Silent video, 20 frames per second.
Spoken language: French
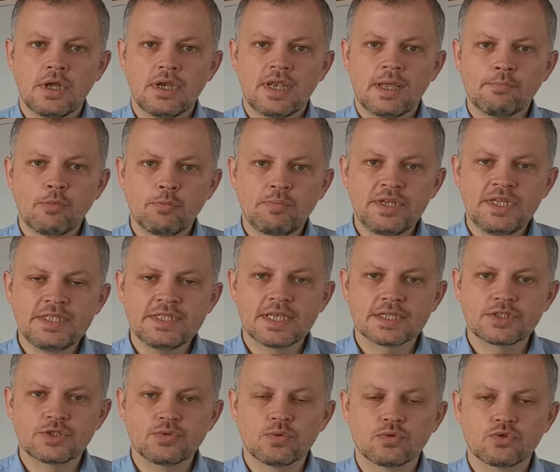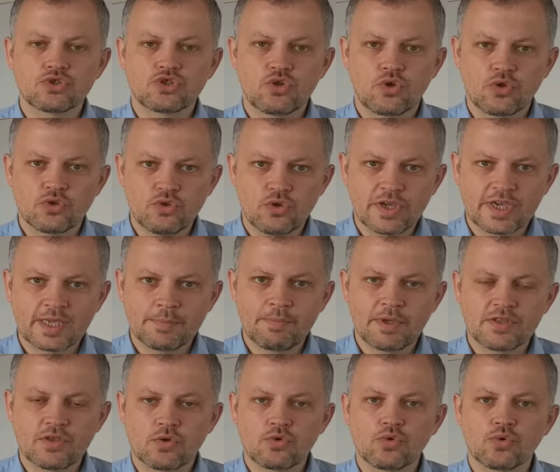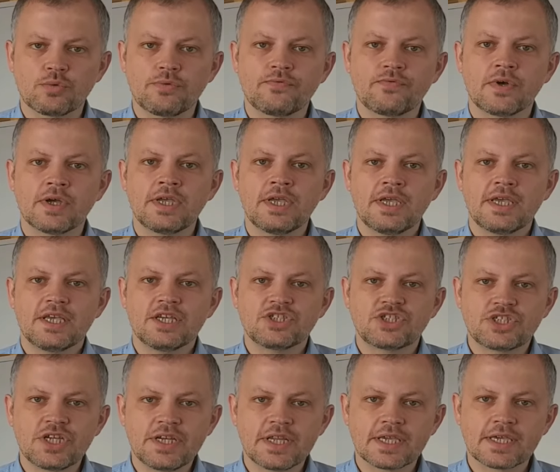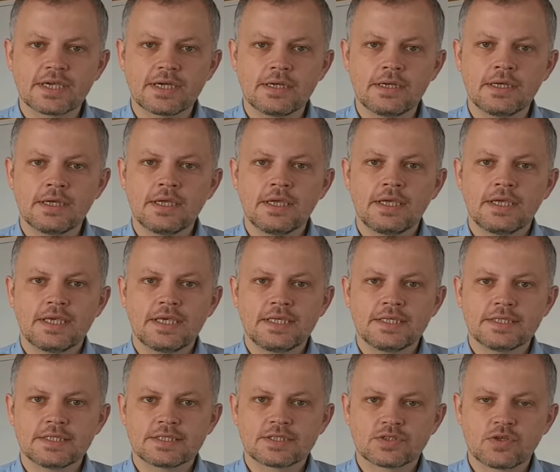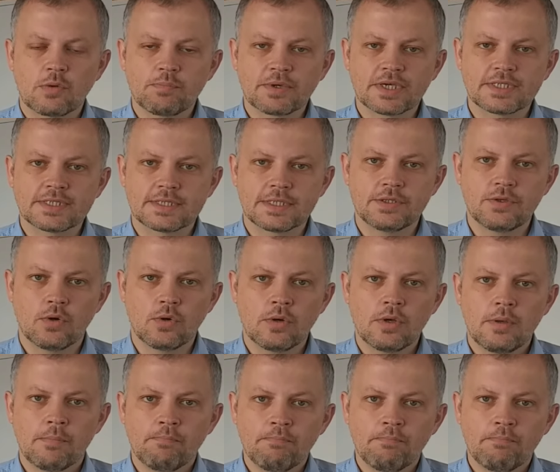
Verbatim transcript: la mobilisation, je le répète encore une fois, est générale et sans précédent.